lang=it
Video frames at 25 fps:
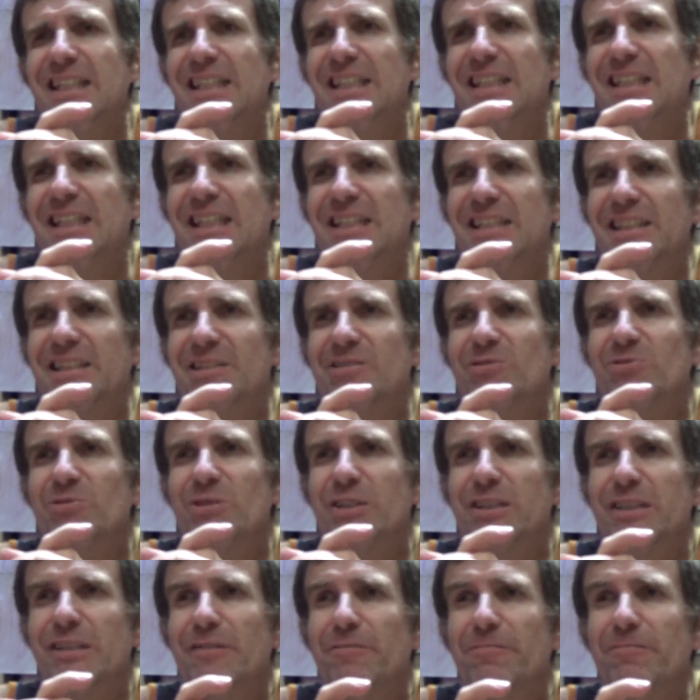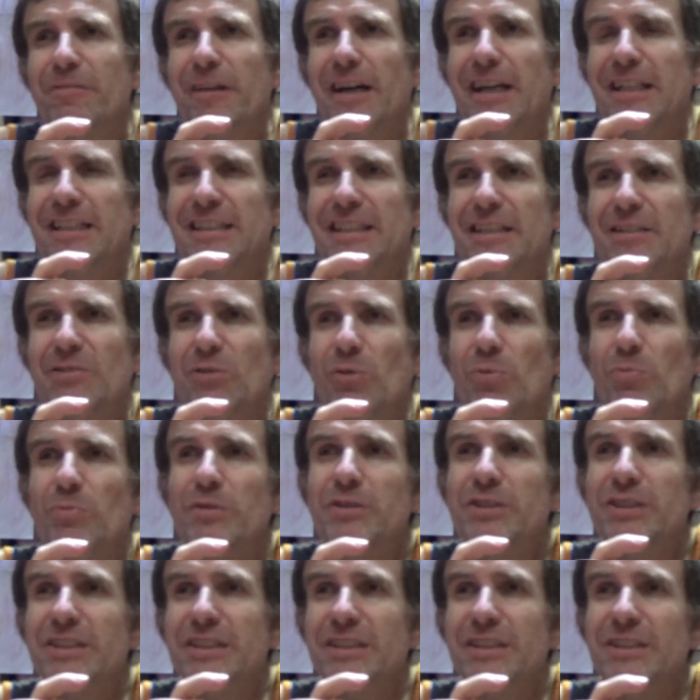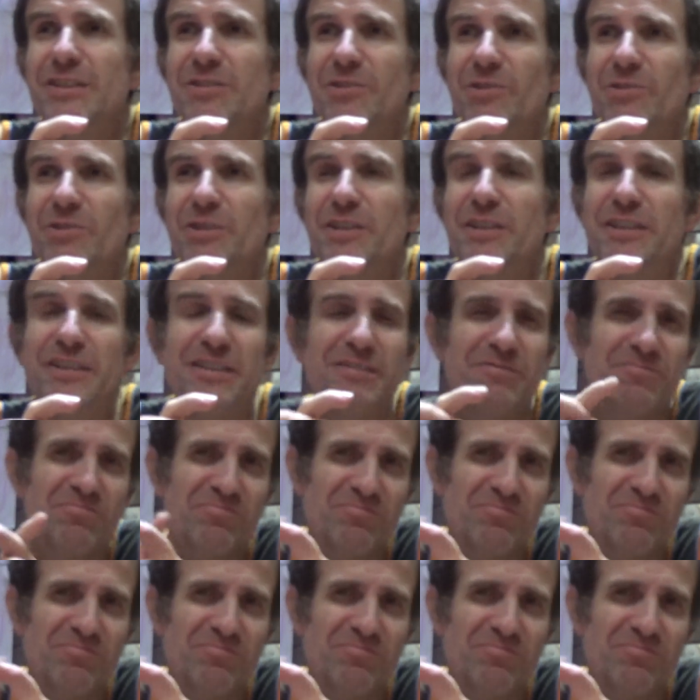la natura dei falchi come genitori